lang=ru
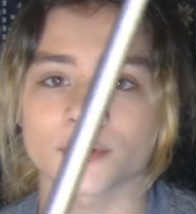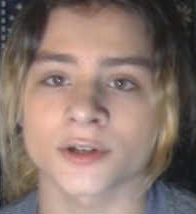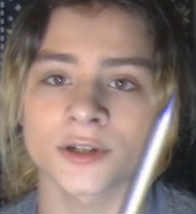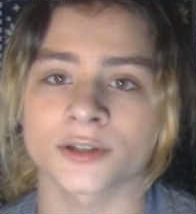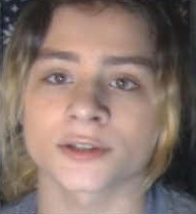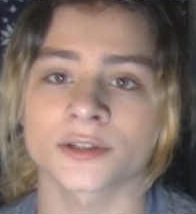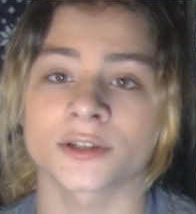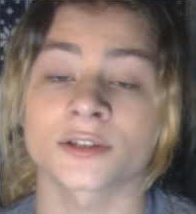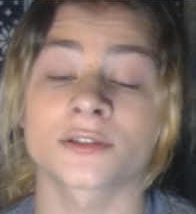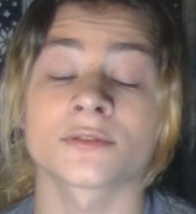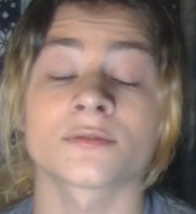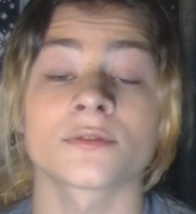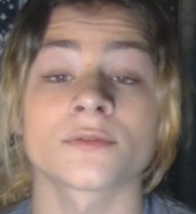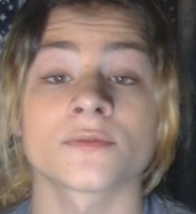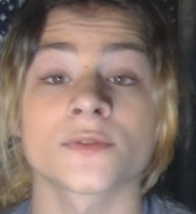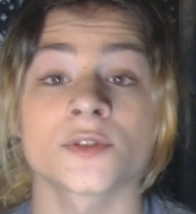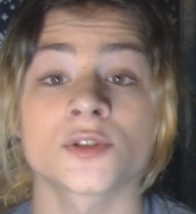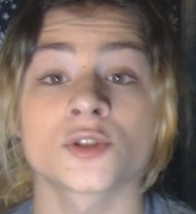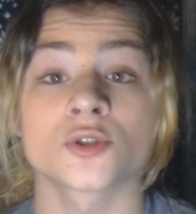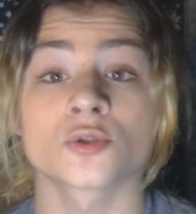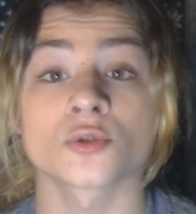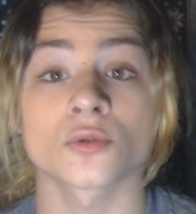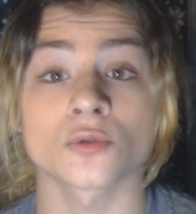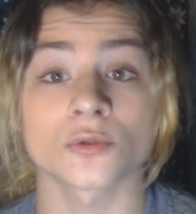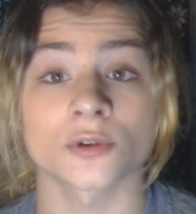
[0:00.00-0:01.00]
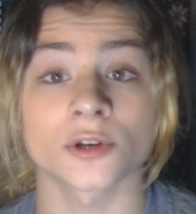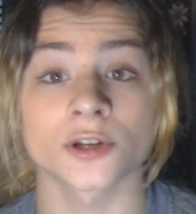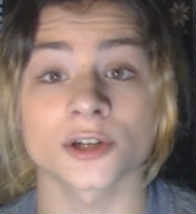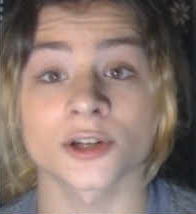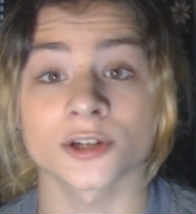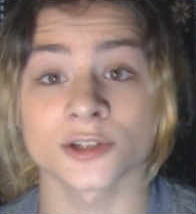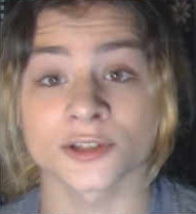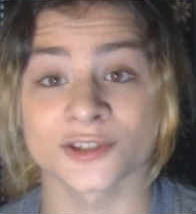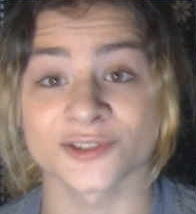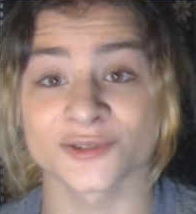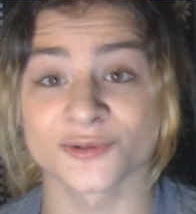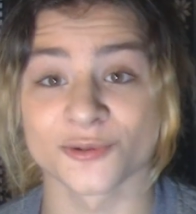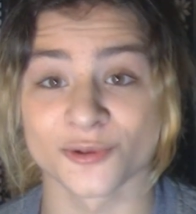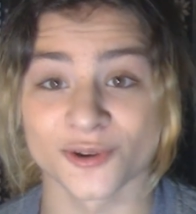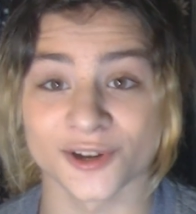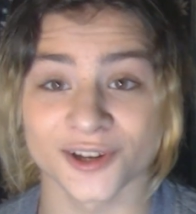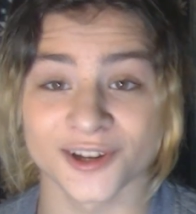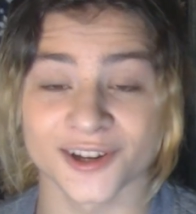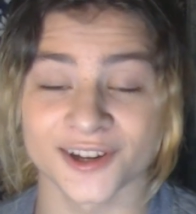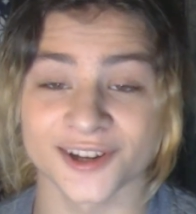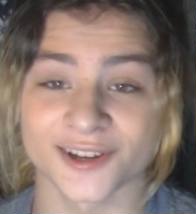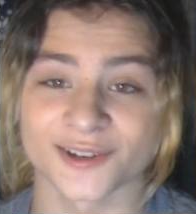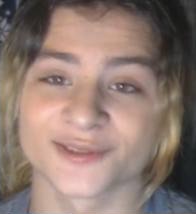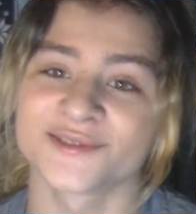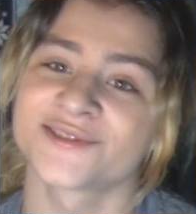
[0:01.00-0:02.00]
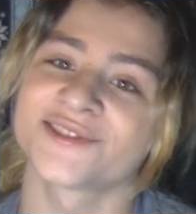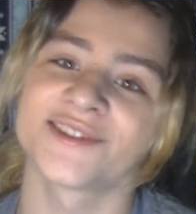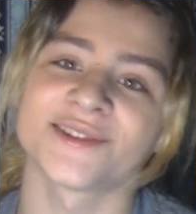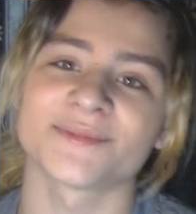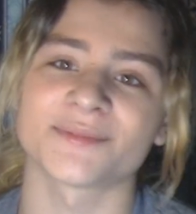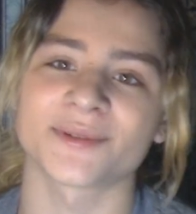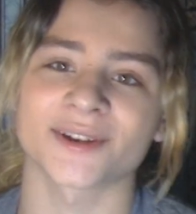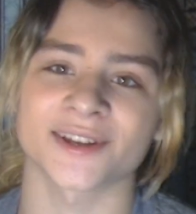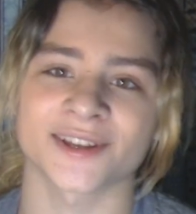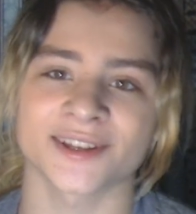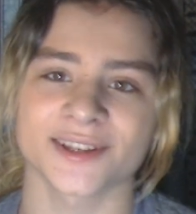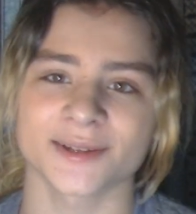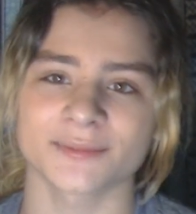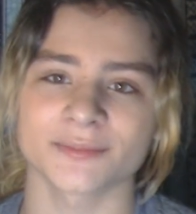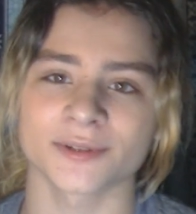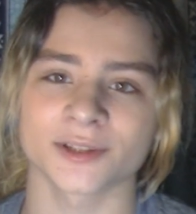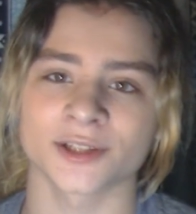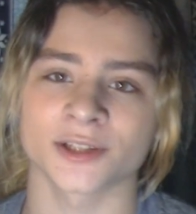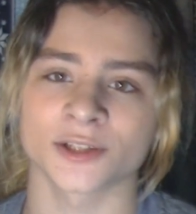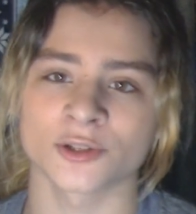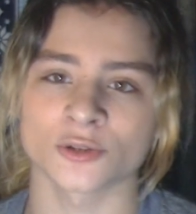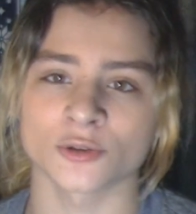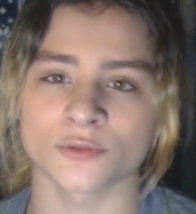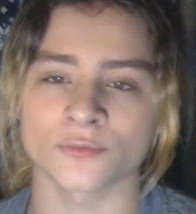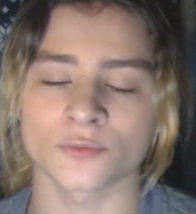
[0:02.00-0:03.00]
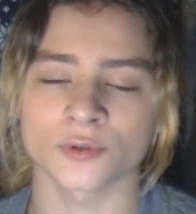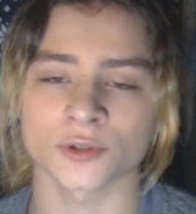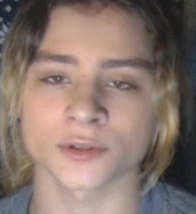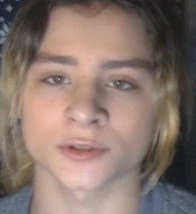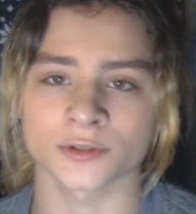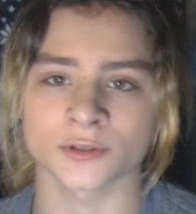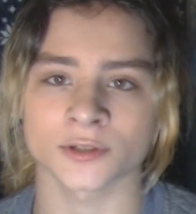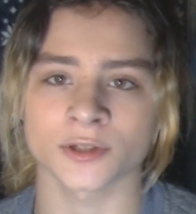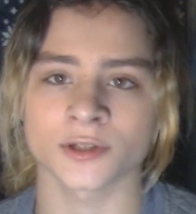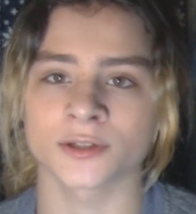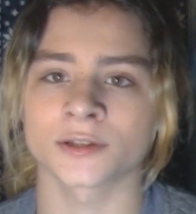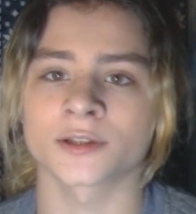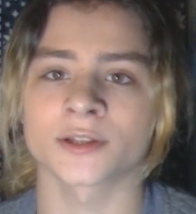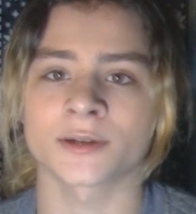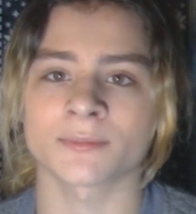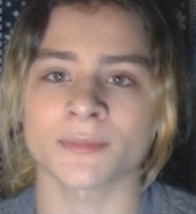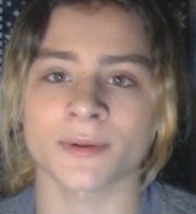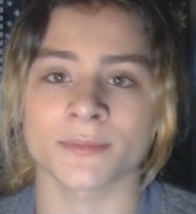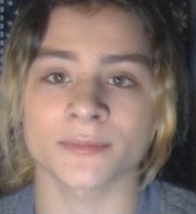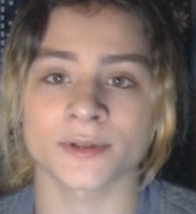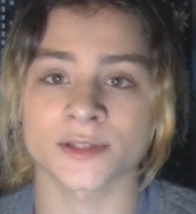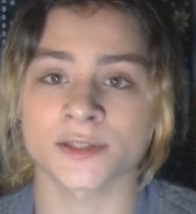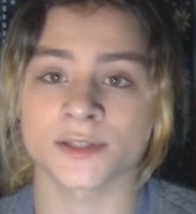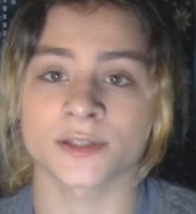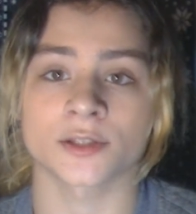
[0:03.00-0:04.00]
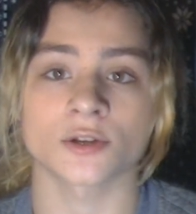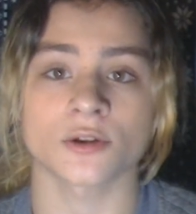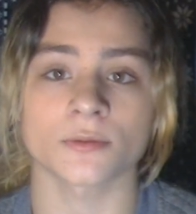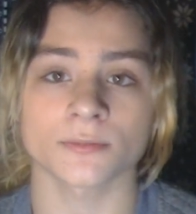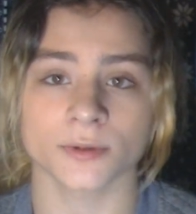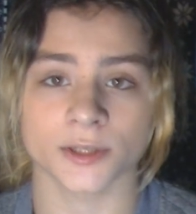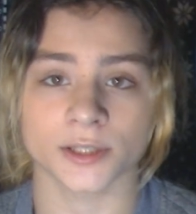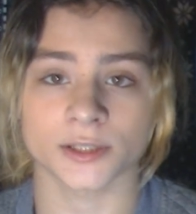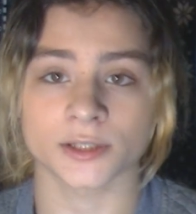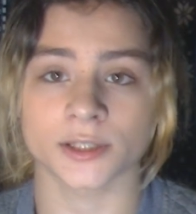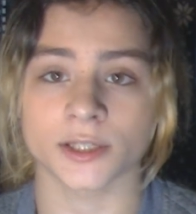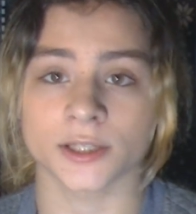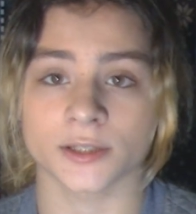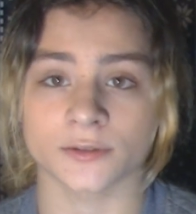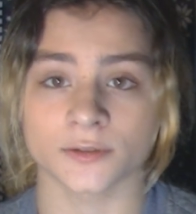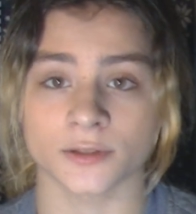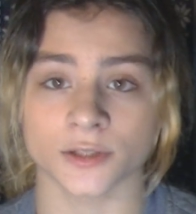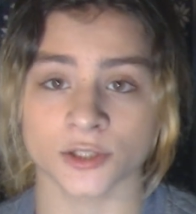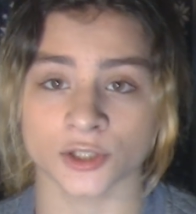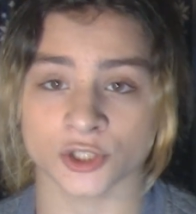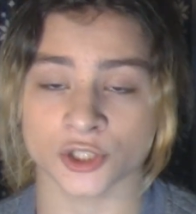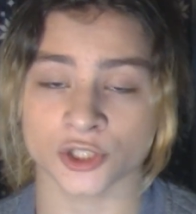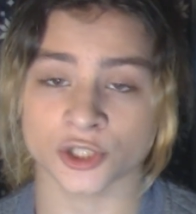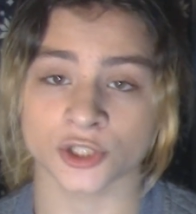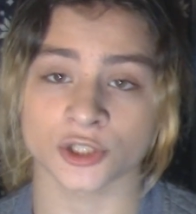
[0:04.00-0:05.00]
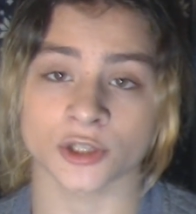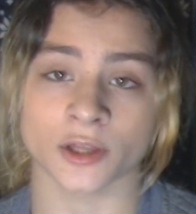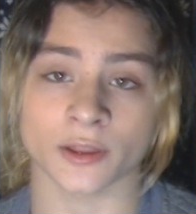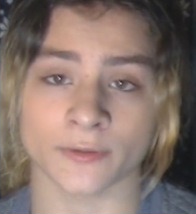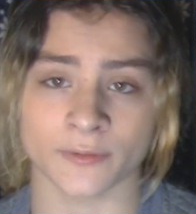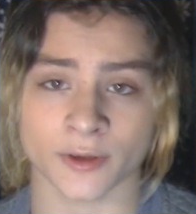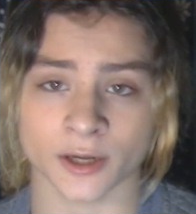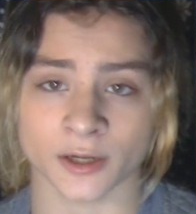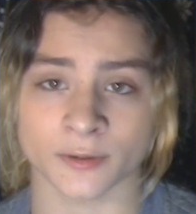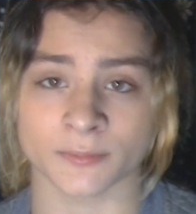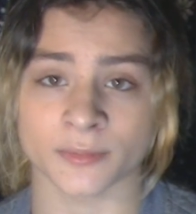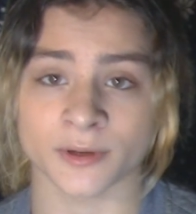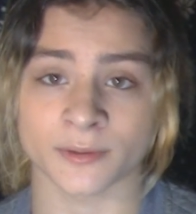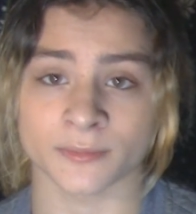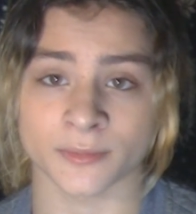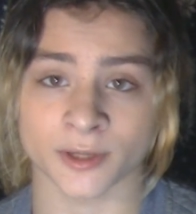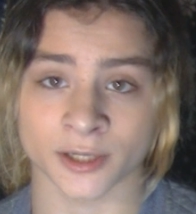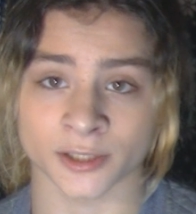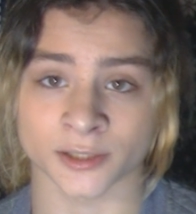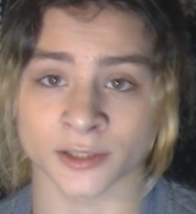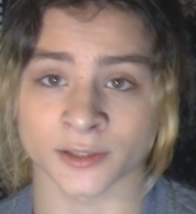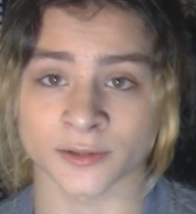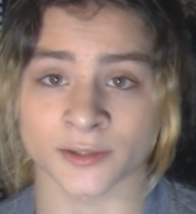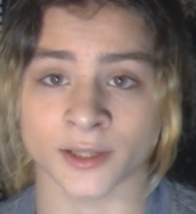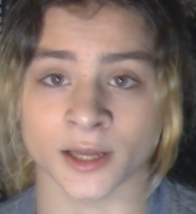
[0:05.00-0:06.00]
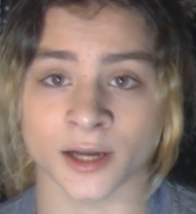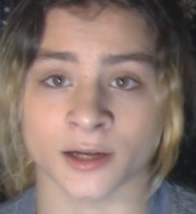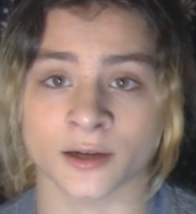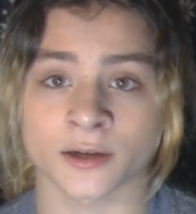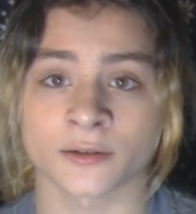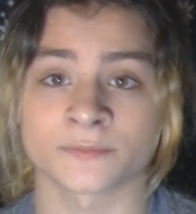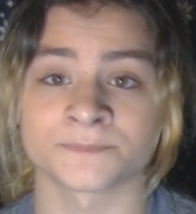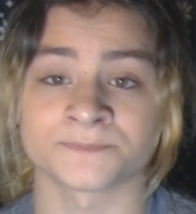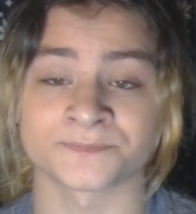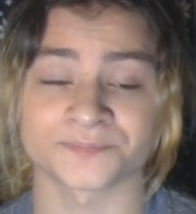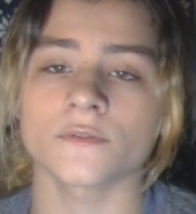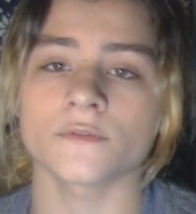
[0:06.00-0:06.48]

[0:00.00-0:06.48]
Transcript: выход этого видеоролика сколько людей погибло, но вот на момент съемки 3000 человек примерно так.